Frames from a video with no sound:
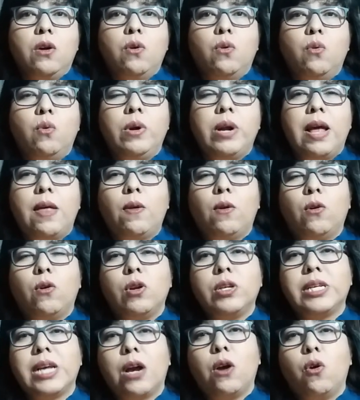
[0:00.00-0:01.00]
una
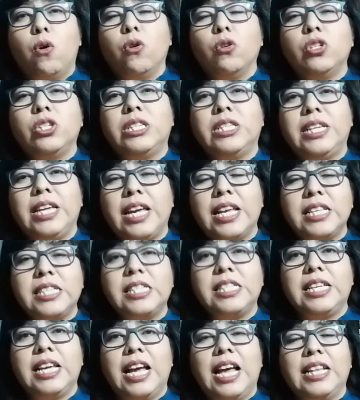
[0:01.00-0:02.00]
dolorosa
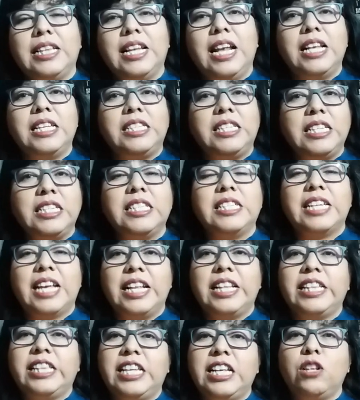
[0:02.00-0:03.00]
conciencia del
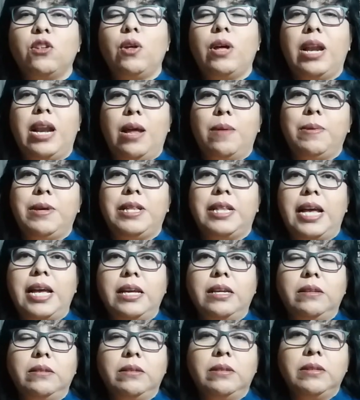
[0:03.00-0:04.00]
sinsentido de la
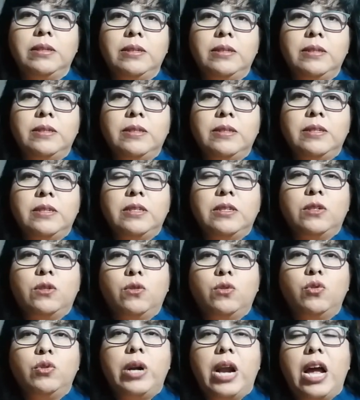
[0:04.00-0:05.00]
vida,
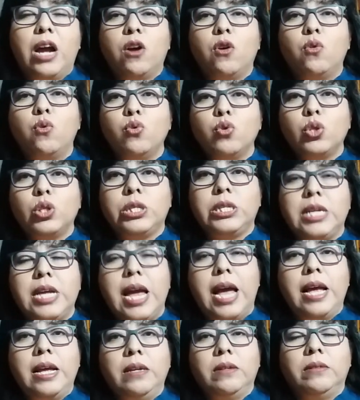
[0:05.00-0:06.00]
una
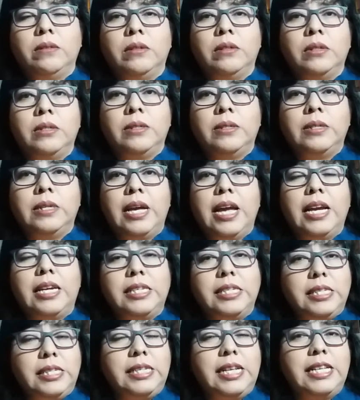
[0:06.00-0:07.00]
angustia
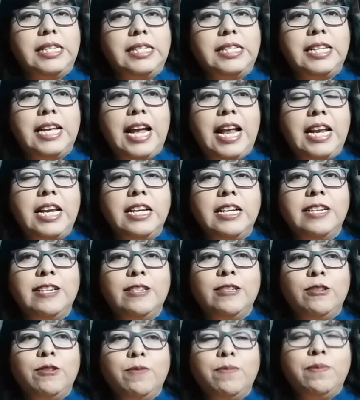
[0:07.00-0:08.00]
existencial
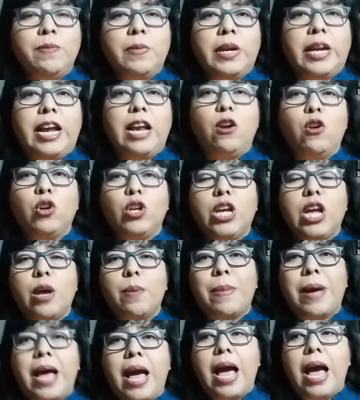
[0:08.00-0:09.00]
que lo
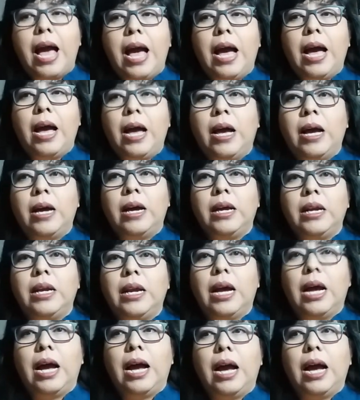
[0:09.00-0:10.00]
lleva
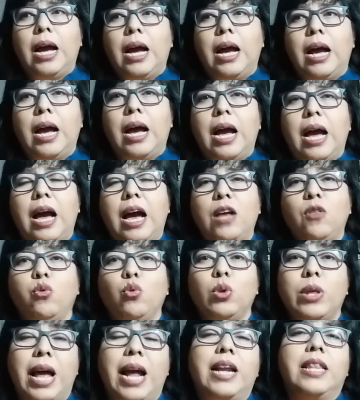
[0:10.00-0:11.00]
a, a
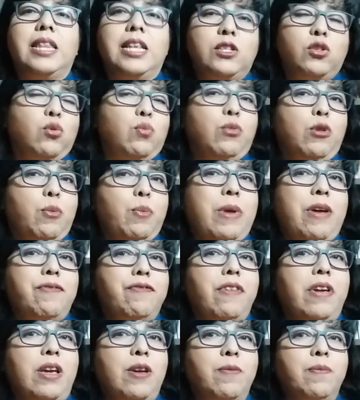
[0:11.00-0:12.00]
dudar de su propia
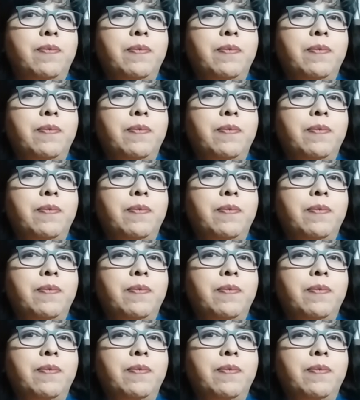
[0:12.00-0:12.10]
fe.